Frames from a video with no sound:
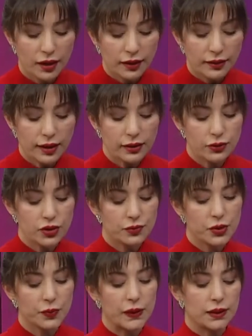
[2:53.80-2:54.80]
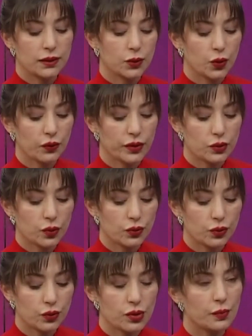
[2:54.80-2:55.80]
Değerli hocam şimdi
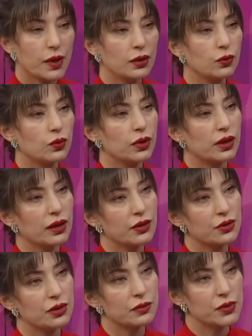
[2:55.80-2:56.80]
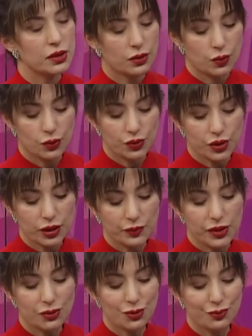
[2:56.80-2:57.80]
Covid-19'a bağlı olarak aşılarımızı konuşalım
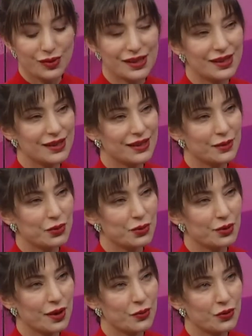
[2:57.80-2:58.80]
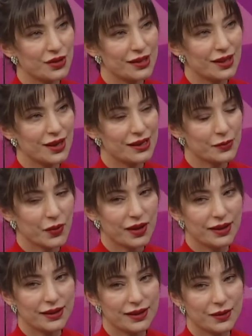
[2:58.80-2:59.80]
istiyorum. Biz sizinle program öncesi
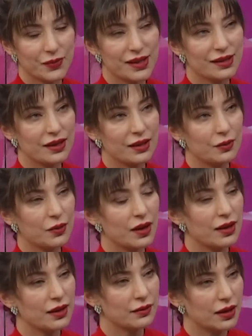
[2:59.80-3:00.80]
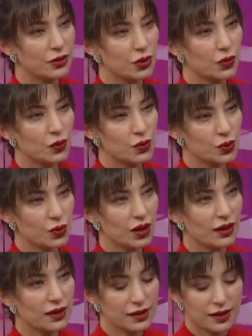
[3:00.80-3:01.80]
hasbihal ettiğimizde aşı
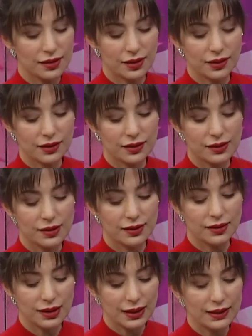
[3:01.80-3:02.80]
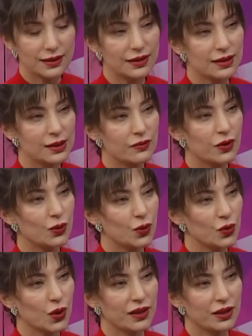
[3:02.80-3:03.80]
konusundaki hassasiyetinizi dile getirdiniz ve
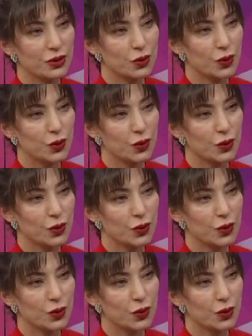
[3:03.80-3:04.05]
4 tane aşı